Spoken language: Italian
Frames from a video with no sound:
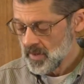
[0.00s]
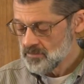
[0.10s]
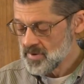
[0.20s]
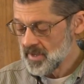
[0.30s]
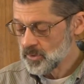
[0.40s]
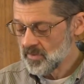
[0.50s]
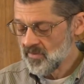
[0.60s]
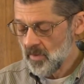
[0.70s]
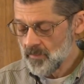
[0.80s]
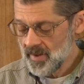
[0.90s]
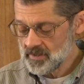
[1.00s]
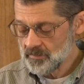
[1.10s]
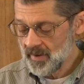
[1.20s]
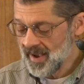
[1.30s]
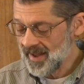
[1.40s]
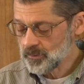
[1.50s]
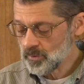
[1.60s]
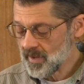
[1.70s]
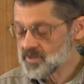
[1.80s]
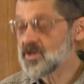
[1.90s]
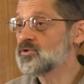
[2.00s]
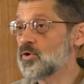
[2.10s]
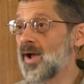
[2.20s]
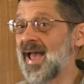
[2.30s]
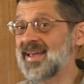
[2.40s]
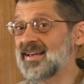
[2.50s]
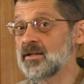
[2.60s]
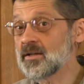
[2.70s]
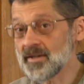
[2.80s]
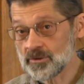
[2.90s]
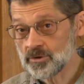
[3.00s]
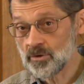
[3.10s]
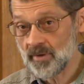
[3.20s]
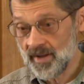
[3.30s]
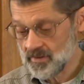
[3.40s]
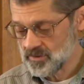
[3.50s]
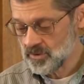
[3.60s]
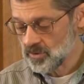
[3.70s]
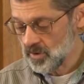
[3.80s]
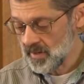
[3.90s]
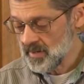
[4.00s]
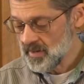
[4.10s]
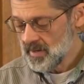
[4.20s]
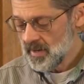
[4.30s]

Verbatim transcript: Pietro aveva appena spiegato che Gesù è il Cristo e il Signore